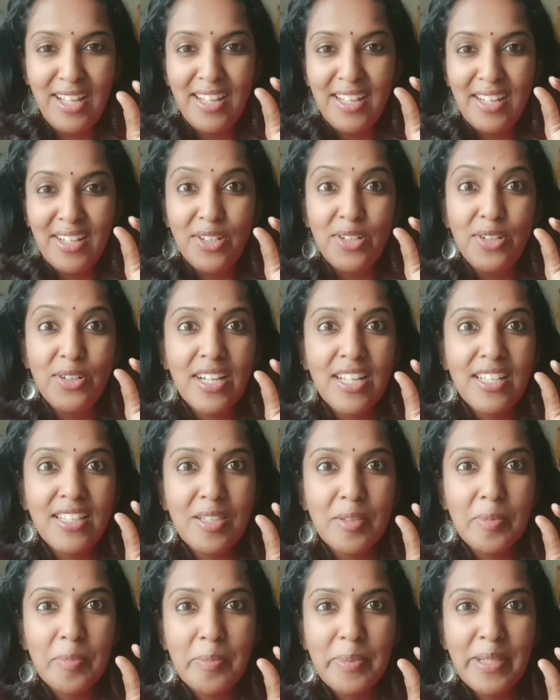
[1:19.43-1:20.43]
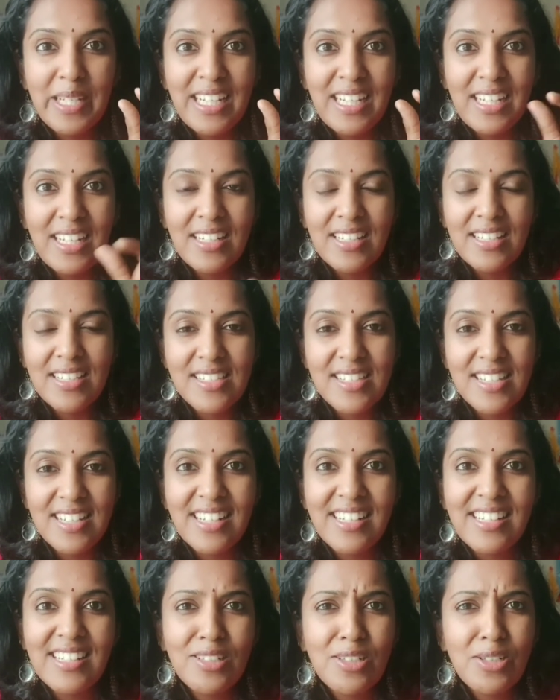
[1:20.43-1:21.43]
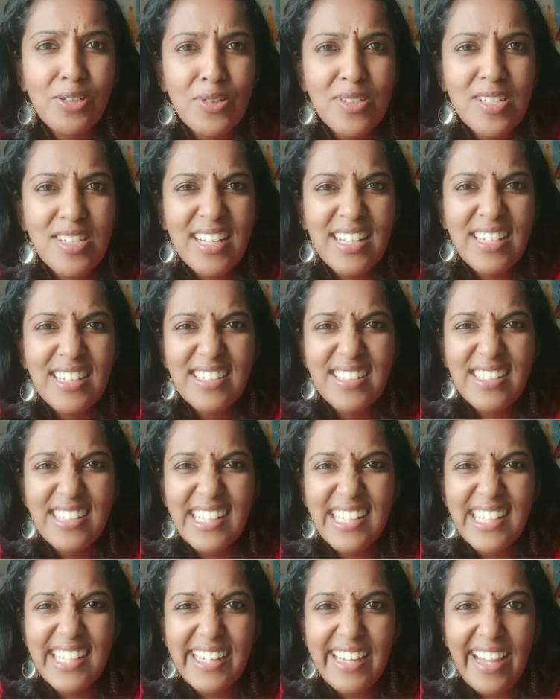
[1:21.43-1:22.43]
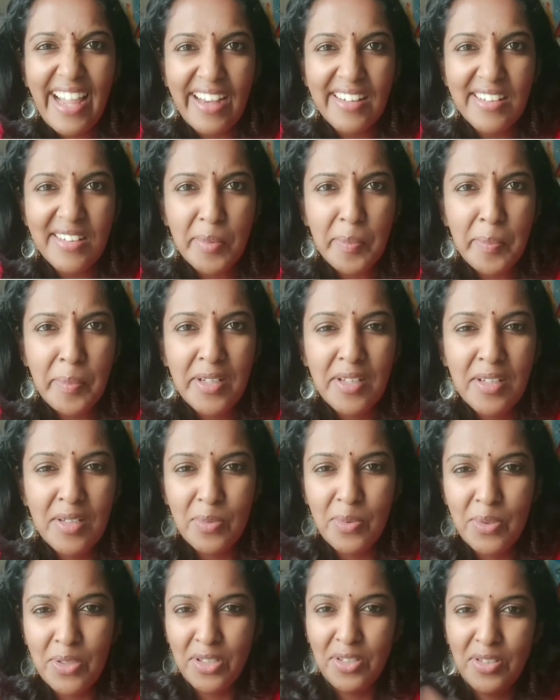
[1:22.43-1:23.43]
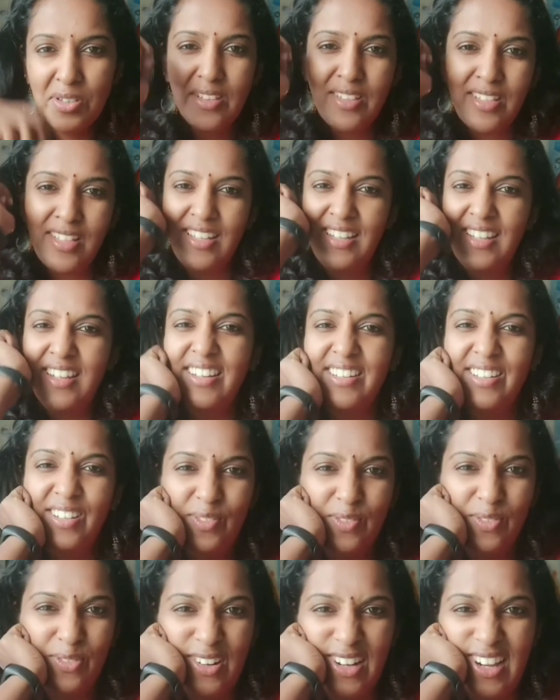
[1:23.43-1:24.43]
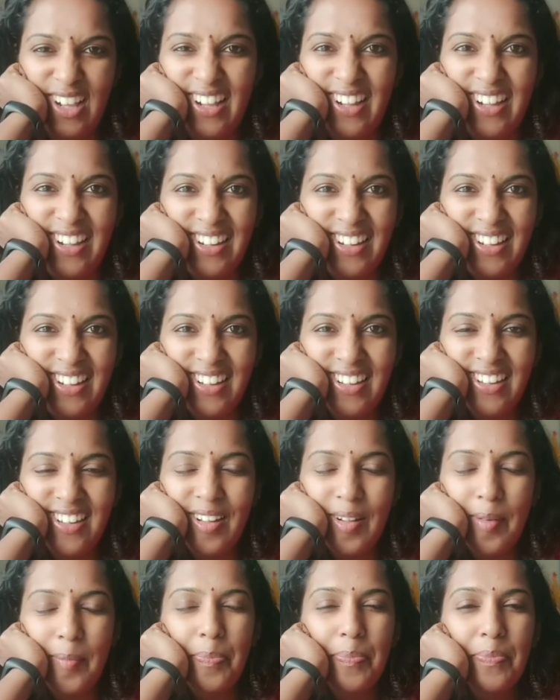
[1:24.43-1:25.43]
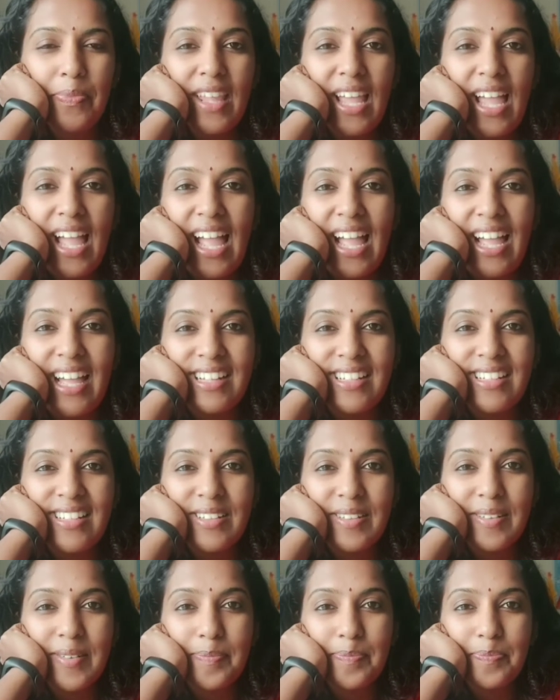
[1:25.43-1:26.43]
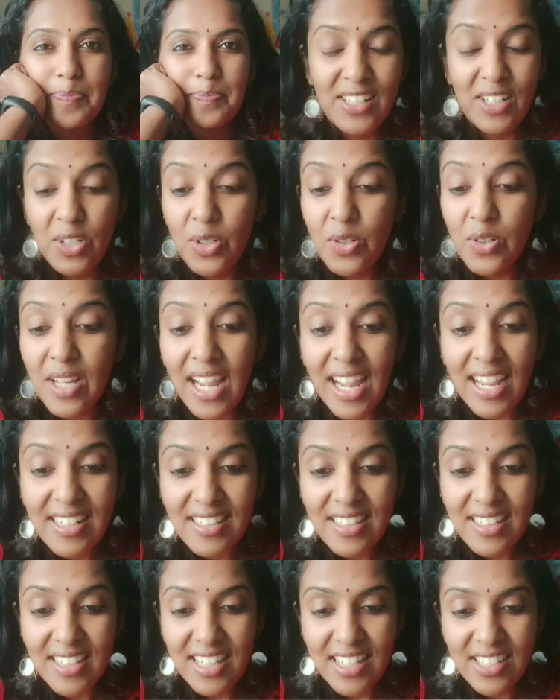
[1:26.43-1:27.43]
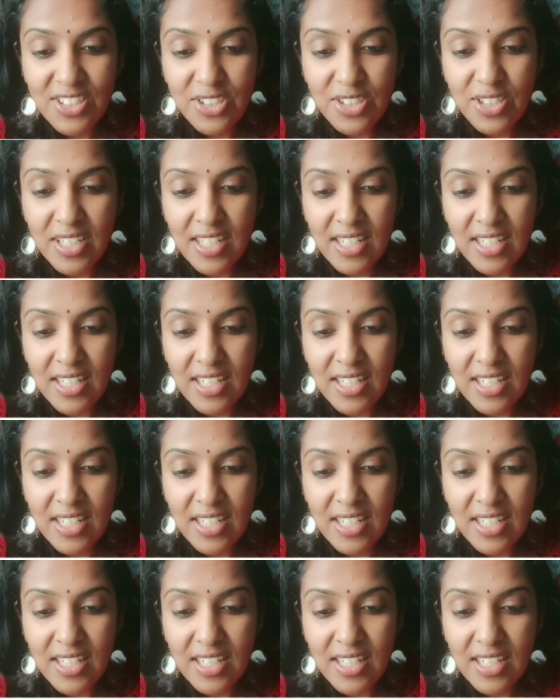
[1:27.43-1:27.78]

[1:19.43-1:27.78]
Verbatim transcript: ఒకసారి బీన్స్ని చూడు ఇవి చూడటానికి క్యాటర్ పిల్లర్లా ఉన్నాయి కదా నువ్వేమనుకుంటున్నావు ఇది పైకి ఎగురుతుంది అంటావా